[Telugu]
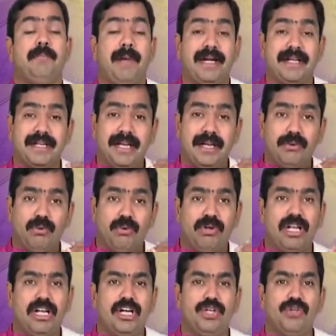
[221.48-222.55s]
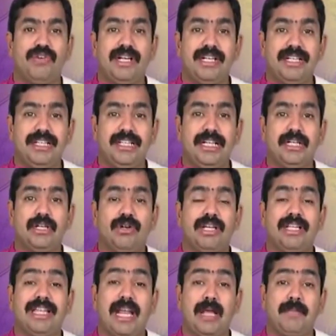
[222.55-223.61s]
పెట్టకూడనటువంటి
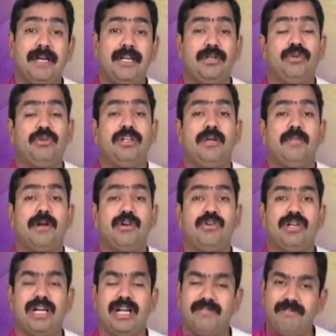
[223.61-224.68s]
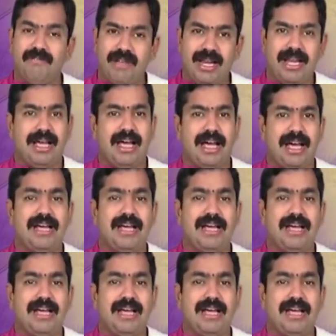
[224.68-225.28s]
దిక్కుకి తలపెట్టుకుని పడి ఉండడం వల్ల